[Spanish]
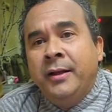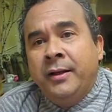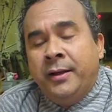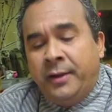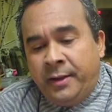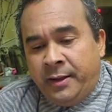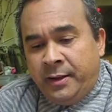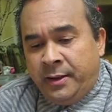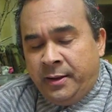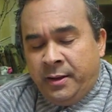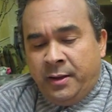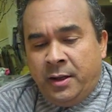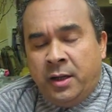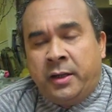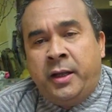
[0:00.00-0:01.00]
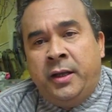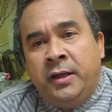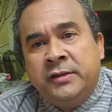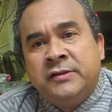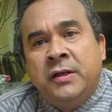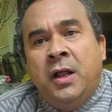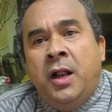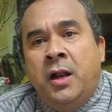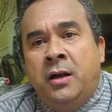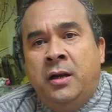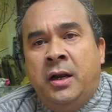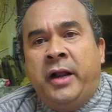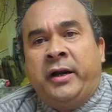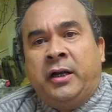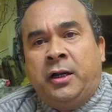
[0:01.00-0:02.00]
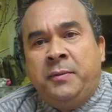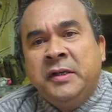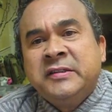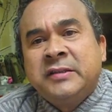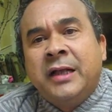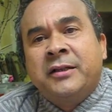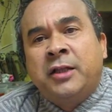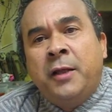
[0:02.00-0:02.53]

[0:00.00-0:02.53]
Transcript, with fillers: que es la revista